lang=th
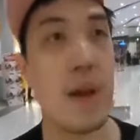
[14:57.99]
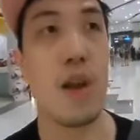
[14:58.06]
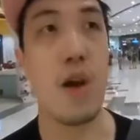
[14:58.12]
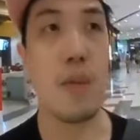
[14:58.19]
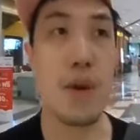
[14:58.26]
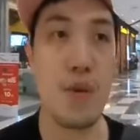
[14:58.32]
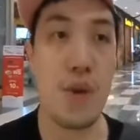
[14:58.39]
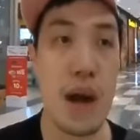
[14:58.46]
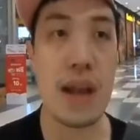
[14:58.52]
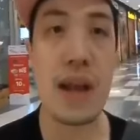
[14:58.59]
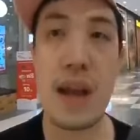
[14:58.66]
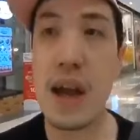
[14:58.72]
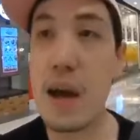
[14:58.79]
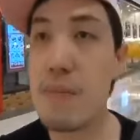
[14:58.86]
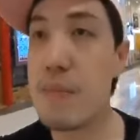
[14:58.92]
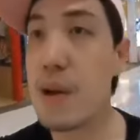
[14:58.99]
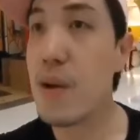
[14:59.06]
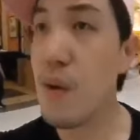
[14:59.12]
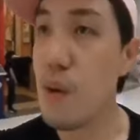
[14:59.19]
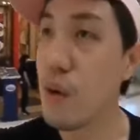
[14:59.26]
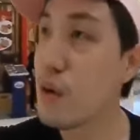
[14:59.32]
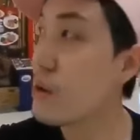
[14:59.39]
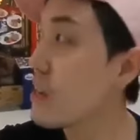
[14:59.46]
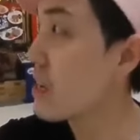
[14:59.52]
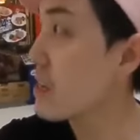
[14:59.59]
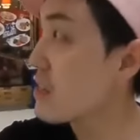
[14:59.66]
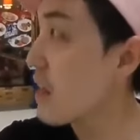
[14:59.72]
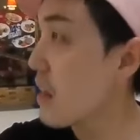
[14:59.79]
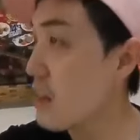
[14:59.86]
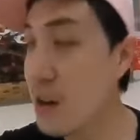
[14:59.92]
ลองมาดูกันนะครับเดี๋ยวคงต้องเดิน
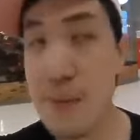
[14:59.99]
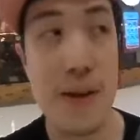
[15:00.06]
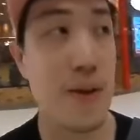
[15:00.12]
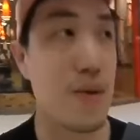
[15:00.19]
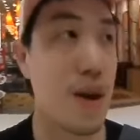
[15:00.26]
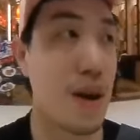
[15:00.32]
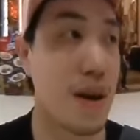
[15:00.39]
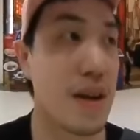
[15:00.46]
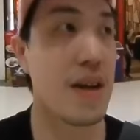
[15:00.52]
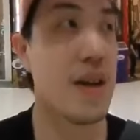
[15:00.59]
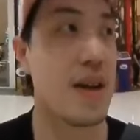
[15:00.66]
ตัดเข้าไปดูหน่อย